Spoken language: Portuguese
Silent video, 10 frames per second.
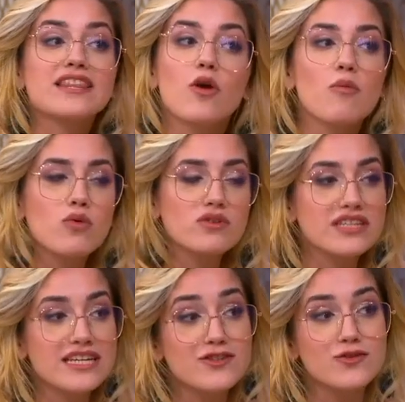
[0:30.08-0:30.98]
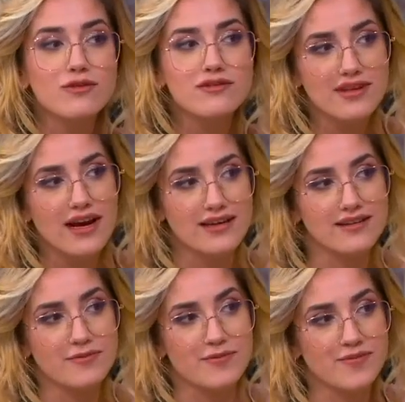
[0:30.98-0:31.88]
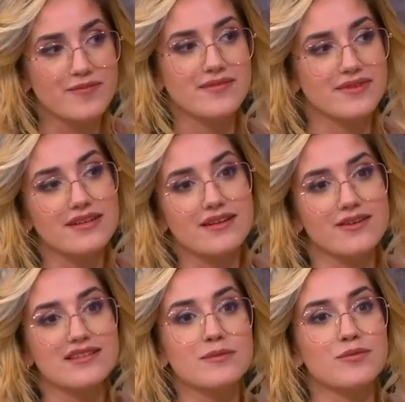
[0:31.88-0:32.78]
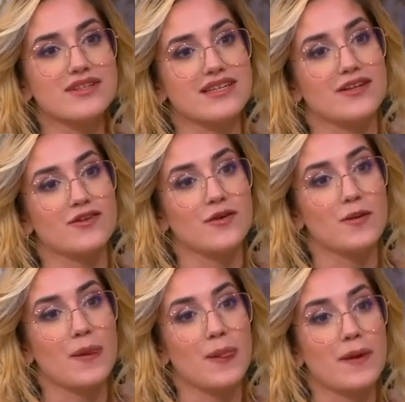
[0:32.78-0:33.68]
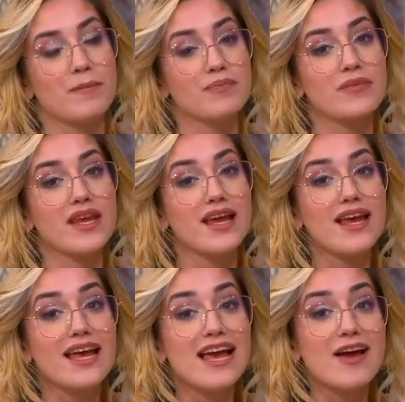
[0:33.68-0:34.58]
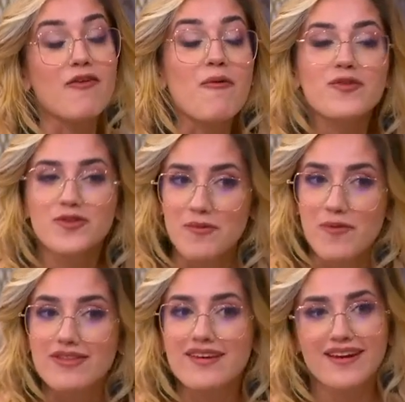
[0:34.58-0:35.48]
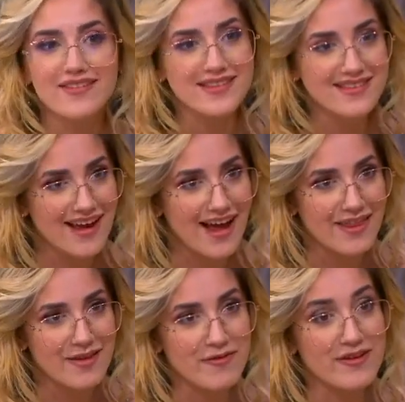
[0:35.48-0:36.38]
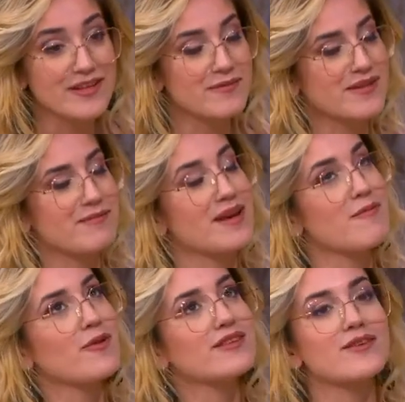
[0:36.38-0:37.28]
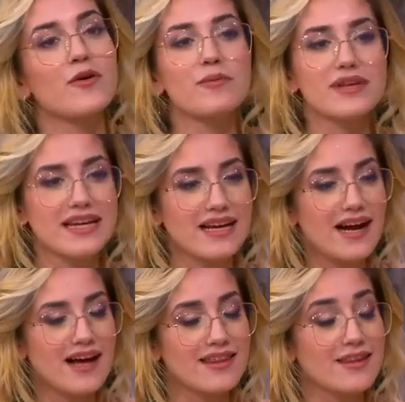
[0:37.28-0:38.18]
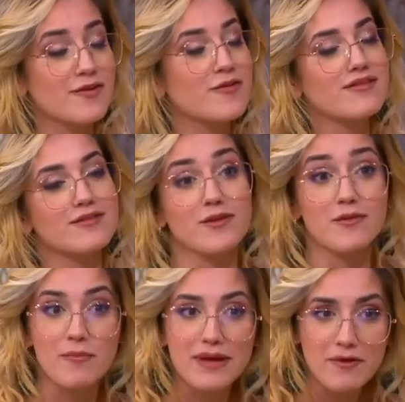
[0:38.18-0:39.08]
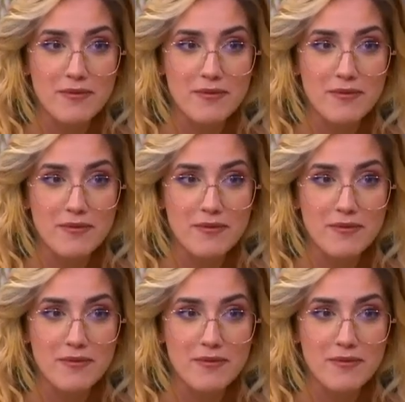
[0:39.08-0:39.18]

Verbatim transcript: não me consegui soltar Sim. Uh, ao 100%. Até agora ter saído como eu estou muito cansada, foi assim uma semana muito complicada comigo